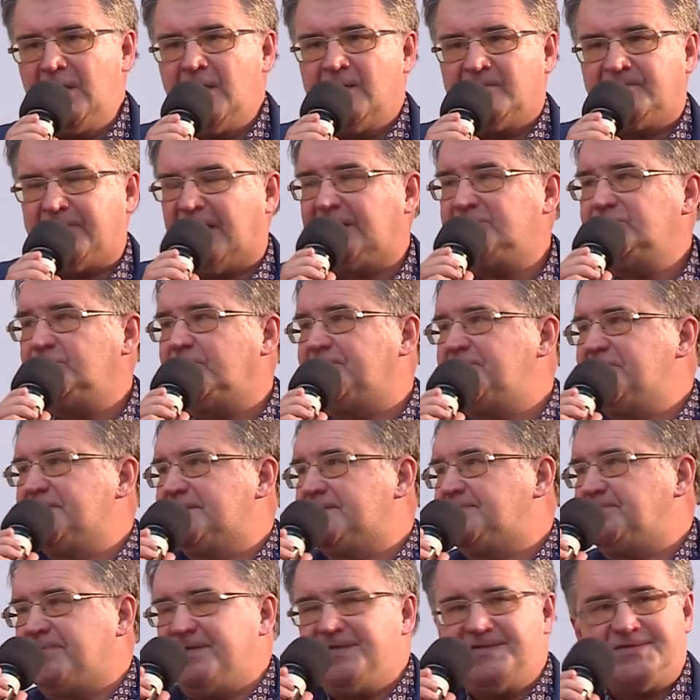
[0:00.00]
panów
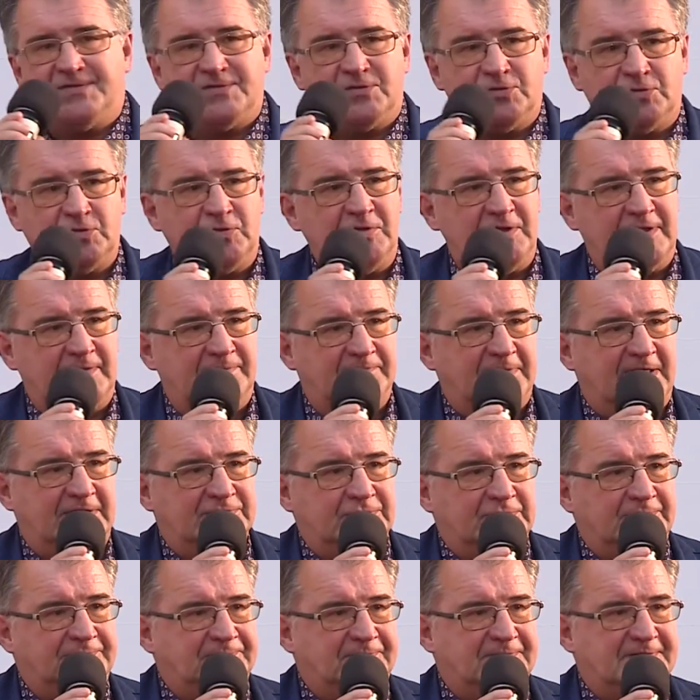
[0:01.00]
z PiSu i
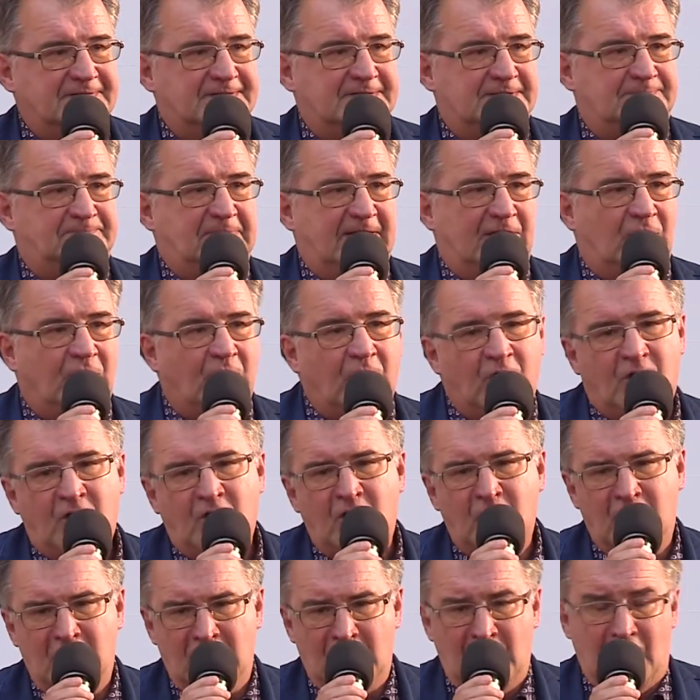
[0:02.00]
panów z PO,